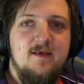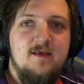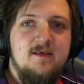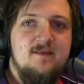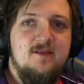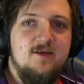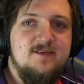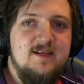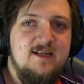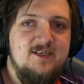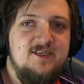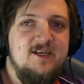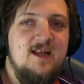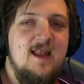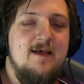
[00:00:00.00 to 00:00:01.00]

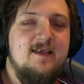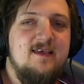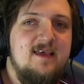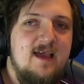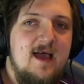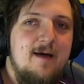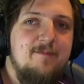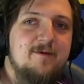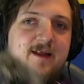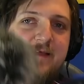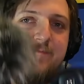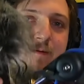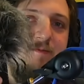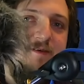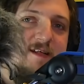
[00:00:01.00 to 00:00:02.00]
Dostaliście lekki
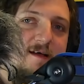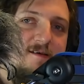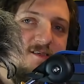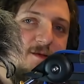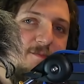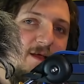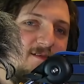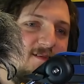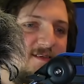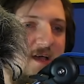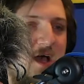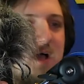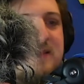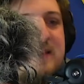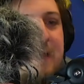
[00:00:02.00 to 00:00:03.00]
upgrade. Pomyślałem sobie,
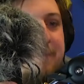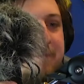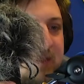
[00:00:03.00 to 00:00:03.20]
co tam?